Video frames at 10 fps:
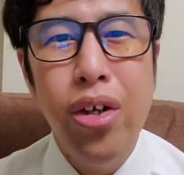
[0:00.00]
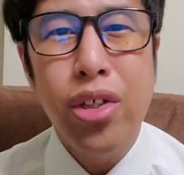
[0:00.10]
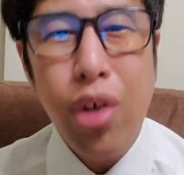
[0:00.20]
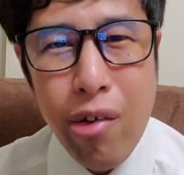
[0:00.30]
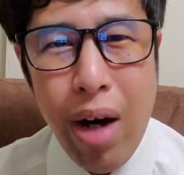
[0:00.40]

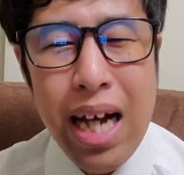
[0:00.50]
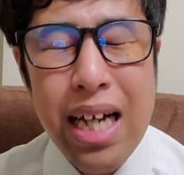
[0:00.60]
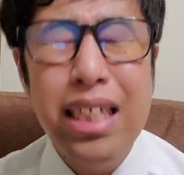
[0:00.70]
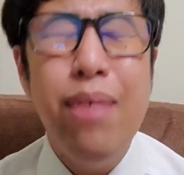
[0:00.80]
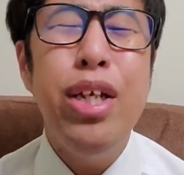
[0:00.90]
それは、
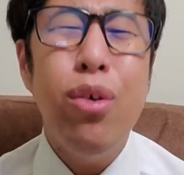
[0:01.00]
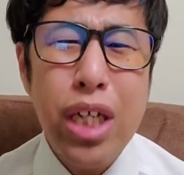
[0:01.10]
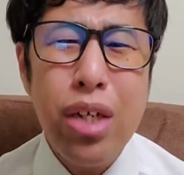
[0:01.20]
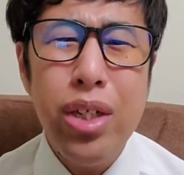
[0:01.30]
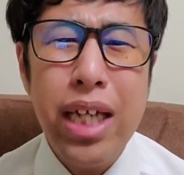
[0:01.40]
せめて教
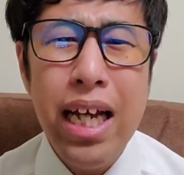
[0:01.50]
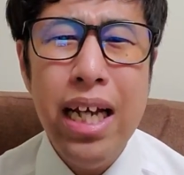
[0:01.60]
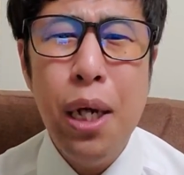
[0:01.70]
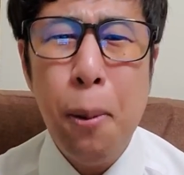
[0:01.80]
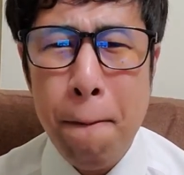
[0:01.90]
えといて。
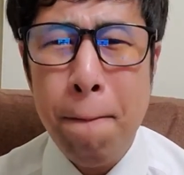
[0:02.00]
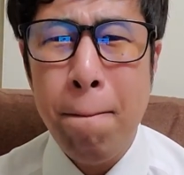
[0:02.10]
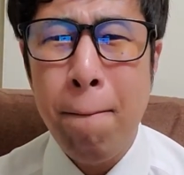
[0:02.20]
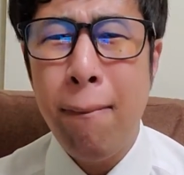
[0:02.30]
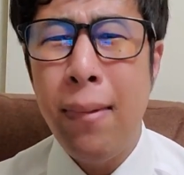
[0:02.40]
うん。
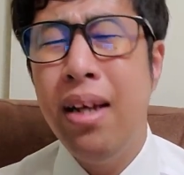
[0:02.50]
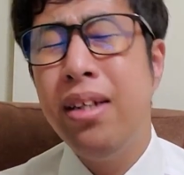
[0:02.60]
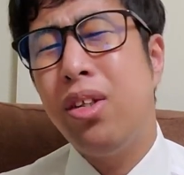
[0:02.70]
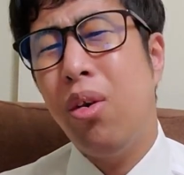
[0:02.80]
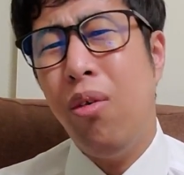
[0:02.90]

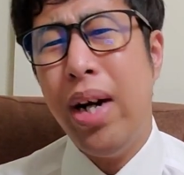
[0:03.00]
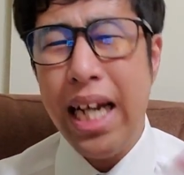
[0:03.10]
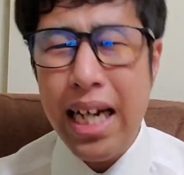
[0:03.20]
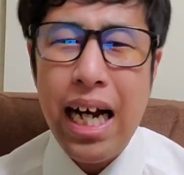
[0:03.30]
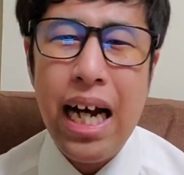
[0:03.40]
そこは
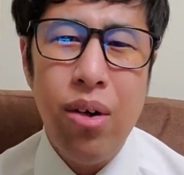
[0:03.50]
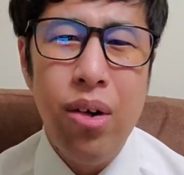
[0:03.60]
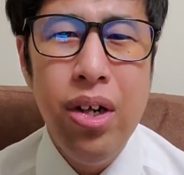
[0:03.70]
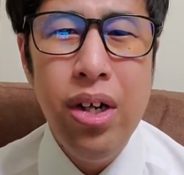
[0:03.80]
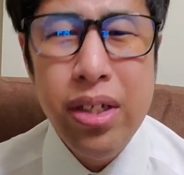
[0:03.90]
何らかの、
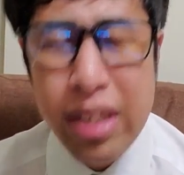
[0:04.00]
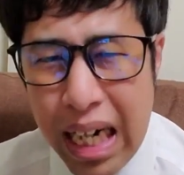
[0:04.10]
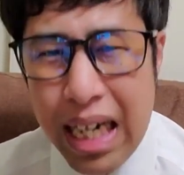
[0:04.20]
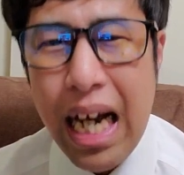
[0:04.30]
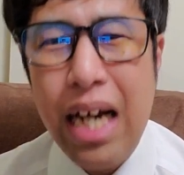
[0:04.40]

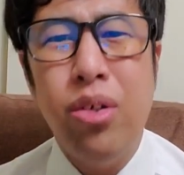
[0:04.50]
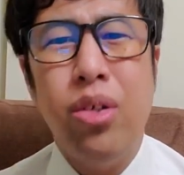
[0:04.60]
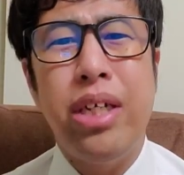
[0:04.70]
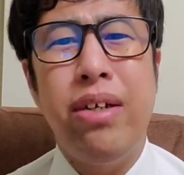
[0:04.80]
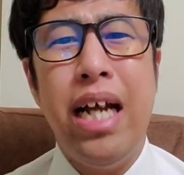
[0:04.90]
何らかのこと
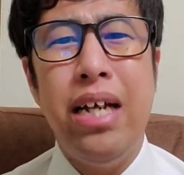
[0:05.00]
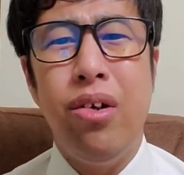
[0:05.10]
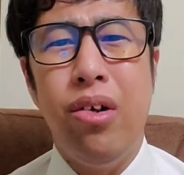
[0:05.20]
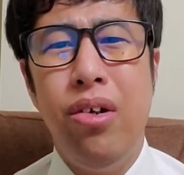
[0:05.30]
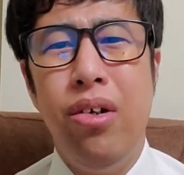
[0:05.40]
してくれない
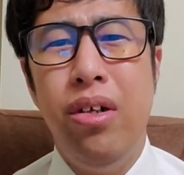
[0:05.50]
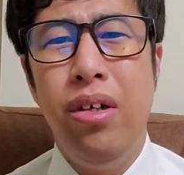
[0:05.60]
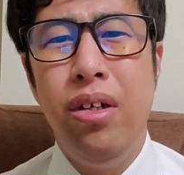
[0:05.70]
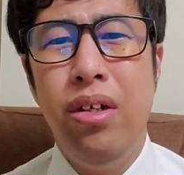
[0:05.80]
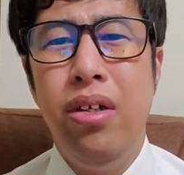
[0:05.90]
と。
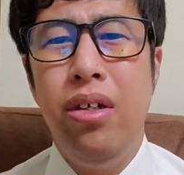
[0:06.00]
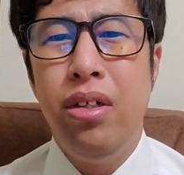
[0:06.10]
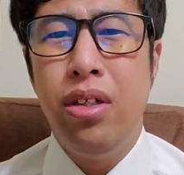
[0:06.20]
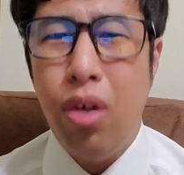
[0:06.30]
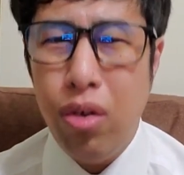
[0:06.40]

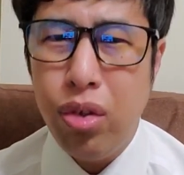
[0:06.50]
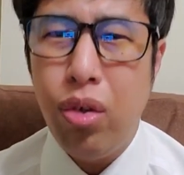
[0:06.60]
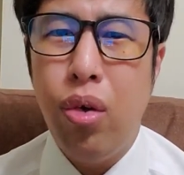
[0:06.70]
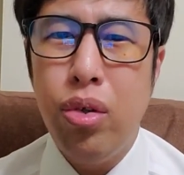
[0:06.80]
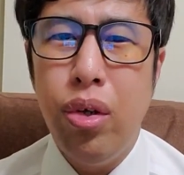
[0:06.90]
そういうこと
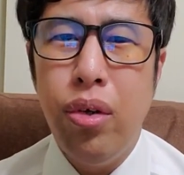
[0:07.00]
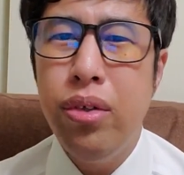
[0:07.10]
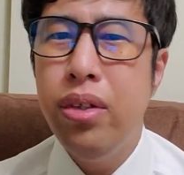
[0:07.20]
起こるの。